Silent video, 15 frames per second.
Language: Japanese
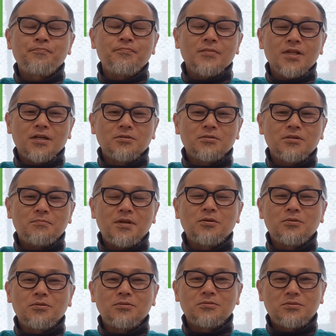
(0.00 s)
あのやっぱり
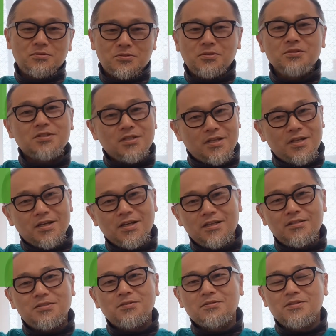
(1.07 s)
音読をしてね
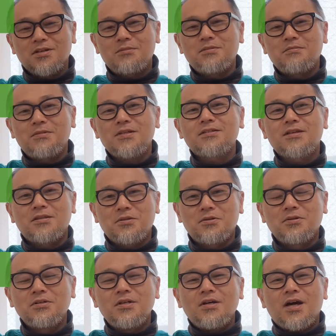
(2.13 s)
漢字をつかみますけ
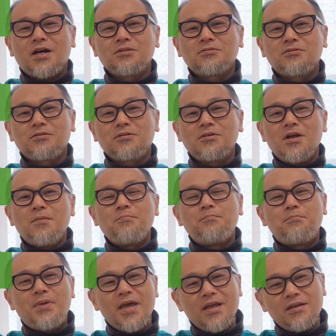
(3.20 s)
どあの
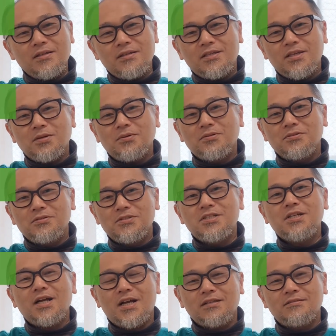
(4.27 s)
勉強の
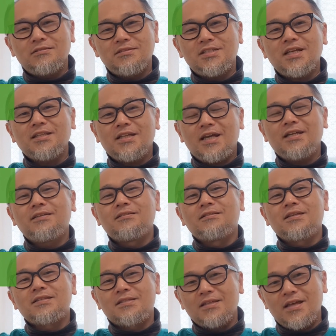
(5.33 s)
時間じゃないん
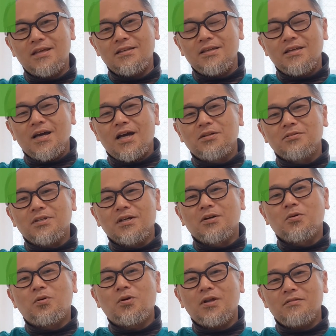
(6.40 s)
ですねあのだから
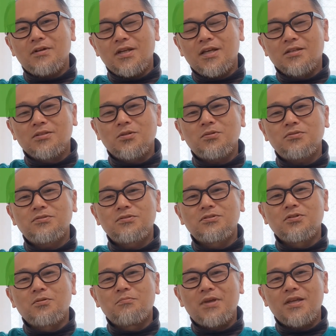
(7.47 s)
これはねトフル
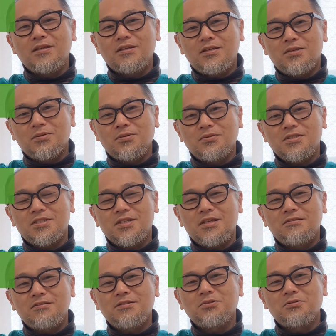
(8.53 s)
の勉強をしてい
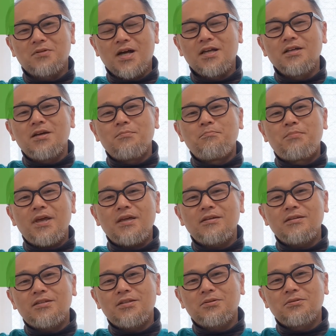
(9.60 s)
る人は
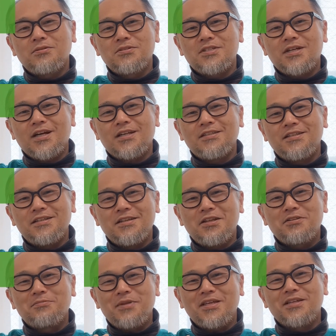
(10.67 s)
勉強の時間に入れ
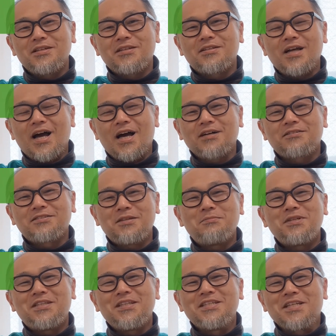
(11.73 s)
るべき
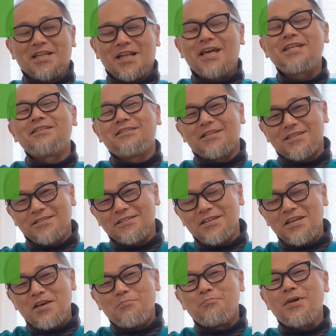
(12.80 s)
アクティビティじゃないんです
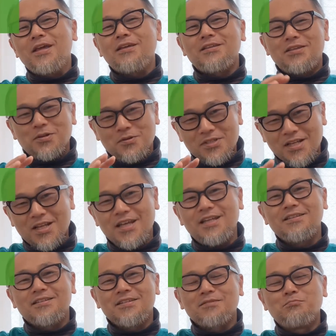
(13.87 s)
勉強じゃない
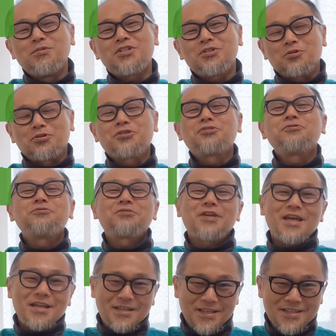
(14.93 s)
んですむしろ休
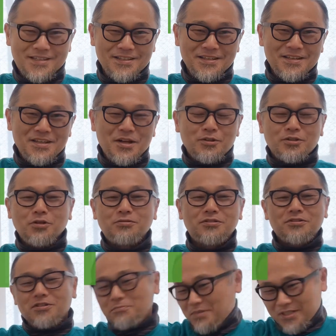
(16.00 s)
憩です
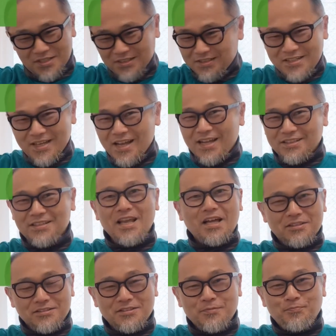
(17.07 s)
トフルの勉強グーってや
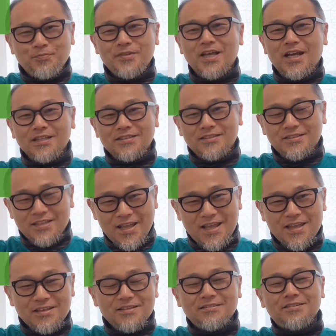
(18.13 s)
るやっ
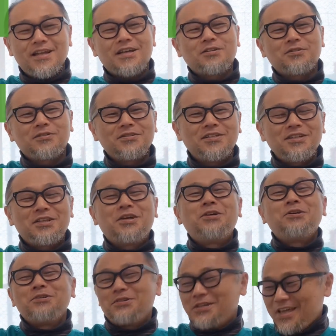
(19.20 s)
てであの
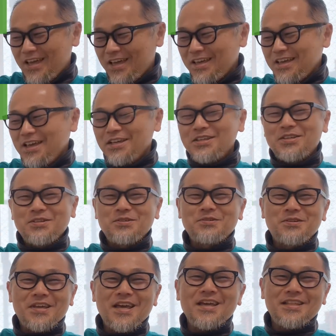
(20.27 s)
休憩休憩